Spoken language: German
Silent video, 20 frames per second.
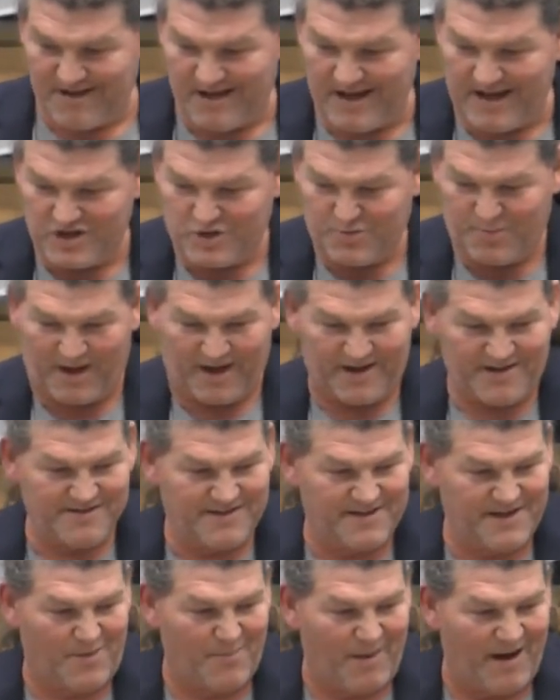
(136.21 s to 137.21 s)

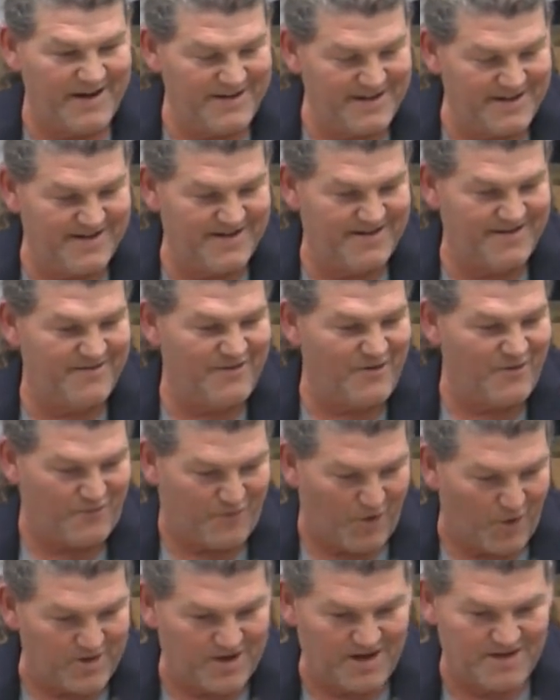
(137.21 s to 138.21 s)
entsprechende Gemeinde
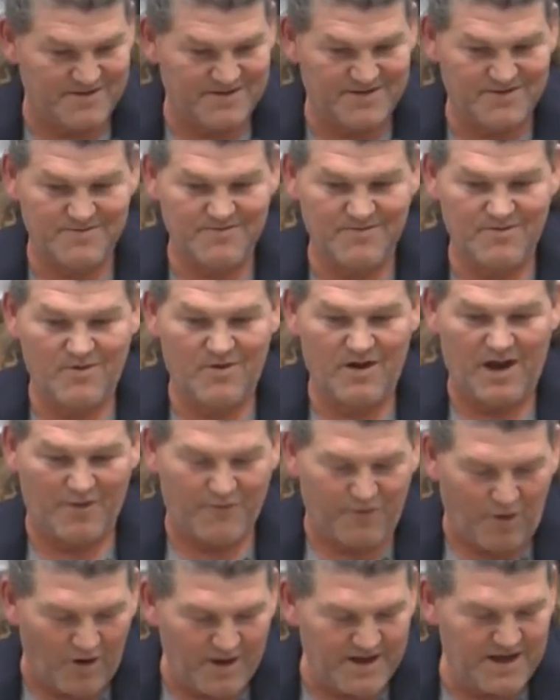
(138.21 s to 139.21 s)
fördert,
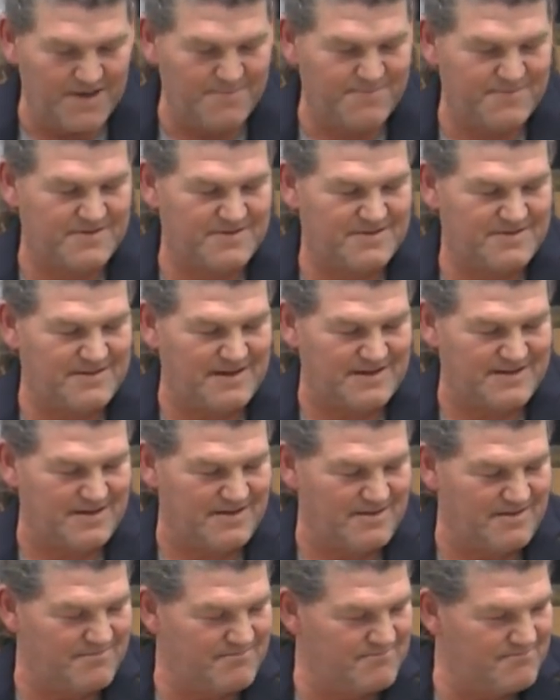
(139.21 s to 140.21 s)
hervorhebt, dass
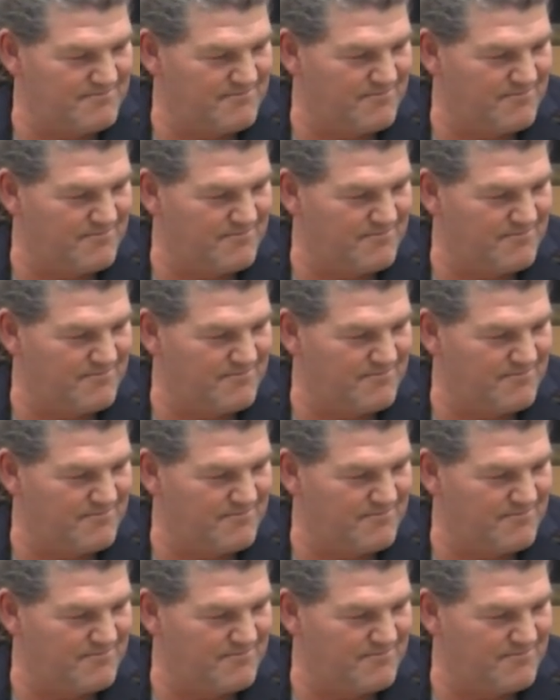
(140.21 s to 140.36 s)
er,